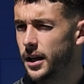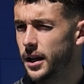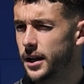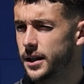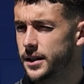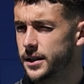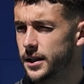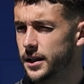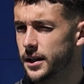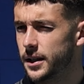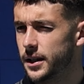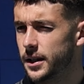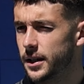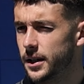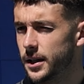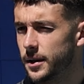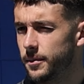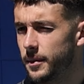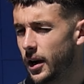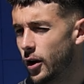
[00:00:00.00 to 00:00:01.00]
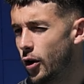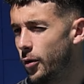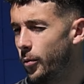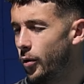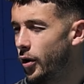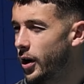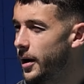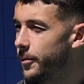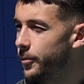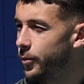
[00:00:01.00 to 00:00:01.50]
y si me
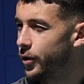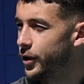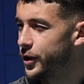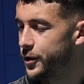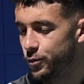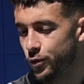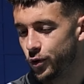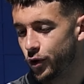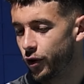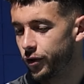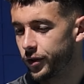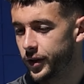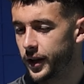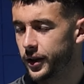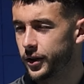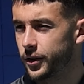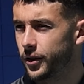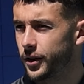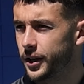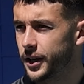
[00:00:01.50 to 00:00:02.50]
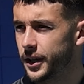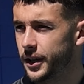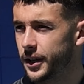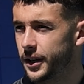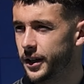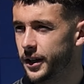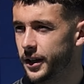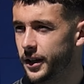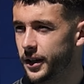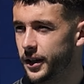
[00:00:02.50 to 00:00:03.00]
convocan pues muy contento
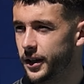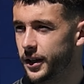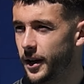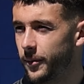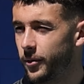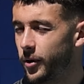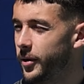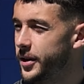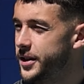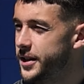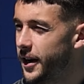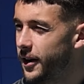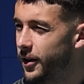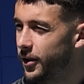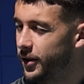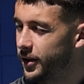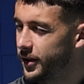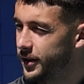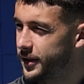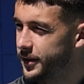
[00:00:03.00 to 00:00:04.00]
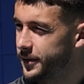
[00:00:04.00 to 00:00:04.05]
y, aprovecharlo.